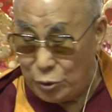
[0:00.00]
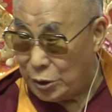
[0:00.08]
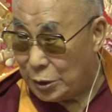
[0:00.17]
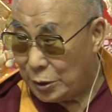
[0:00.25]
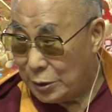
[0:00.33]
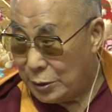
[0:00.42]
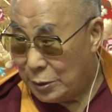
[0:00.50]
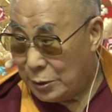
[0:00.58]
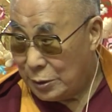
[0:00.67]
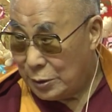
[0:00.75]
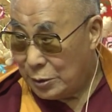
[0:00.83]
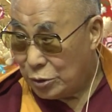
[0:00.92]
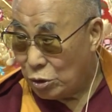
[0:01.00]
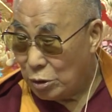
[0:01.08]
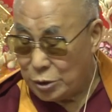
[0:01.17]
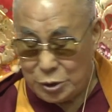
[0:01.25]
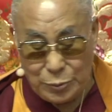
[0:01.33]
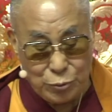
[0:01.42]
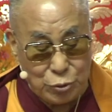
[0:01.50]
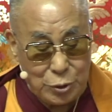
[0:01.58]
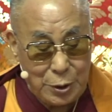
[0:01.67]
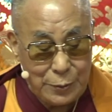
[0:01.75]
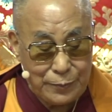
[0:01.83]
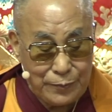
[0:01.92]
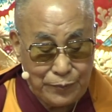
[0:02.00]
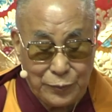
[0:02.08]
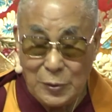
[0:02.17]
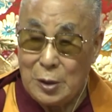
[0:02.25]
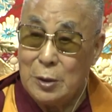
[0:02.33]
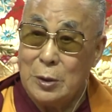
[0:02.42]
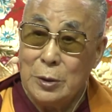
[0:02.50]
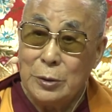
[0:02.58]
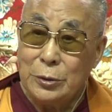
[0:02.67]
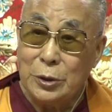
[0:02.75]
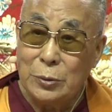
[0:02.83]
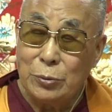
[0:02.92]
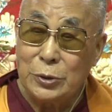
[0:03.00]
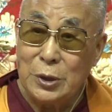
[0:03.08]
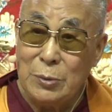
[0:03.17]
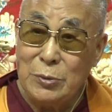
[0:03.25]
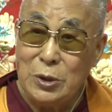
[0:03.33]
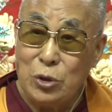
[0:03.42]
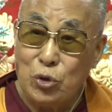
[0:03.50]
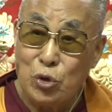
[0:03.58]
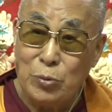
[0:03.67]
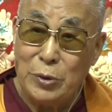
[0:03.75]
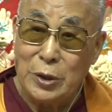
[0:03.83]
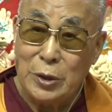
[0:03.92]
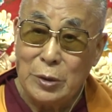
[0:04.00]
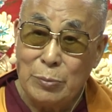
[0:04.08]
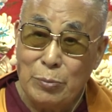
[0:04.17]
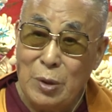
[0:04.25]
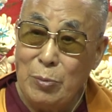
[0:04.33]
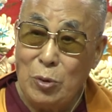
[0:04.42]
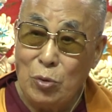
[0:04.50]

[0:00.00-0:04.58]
广大型的部分。那藏文的四十页也说到了。